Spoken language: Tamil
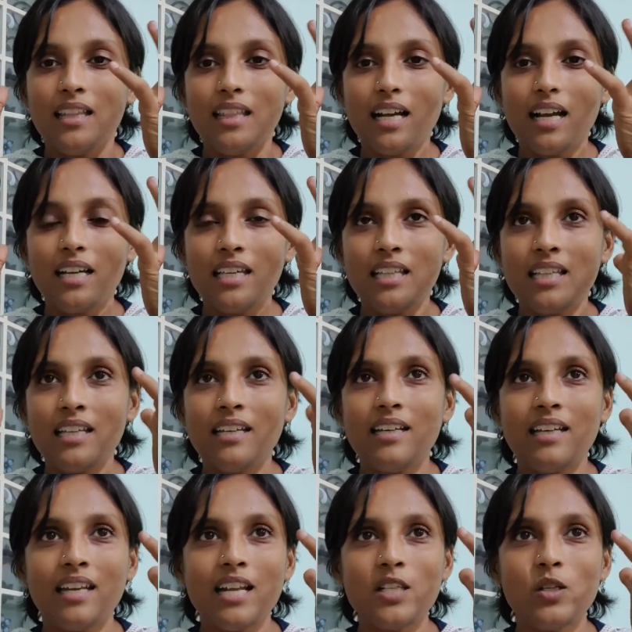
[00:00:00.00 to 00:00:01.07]
இந்த இந்த
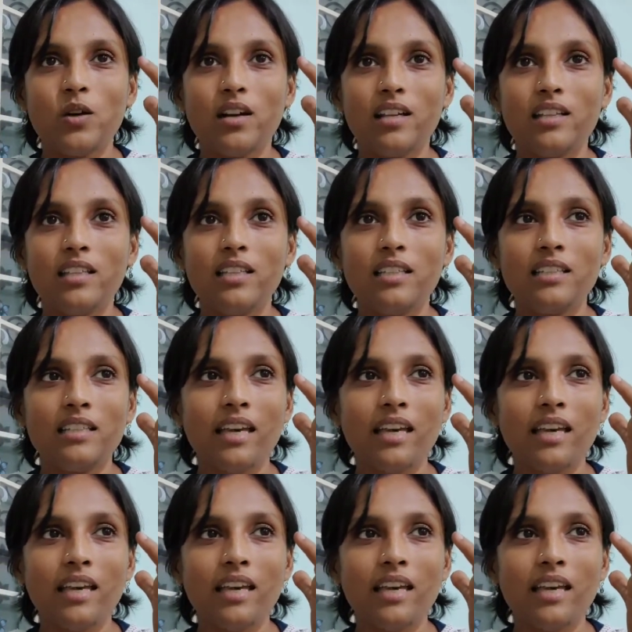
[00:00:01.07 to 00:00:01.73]
என்ன சொல்றது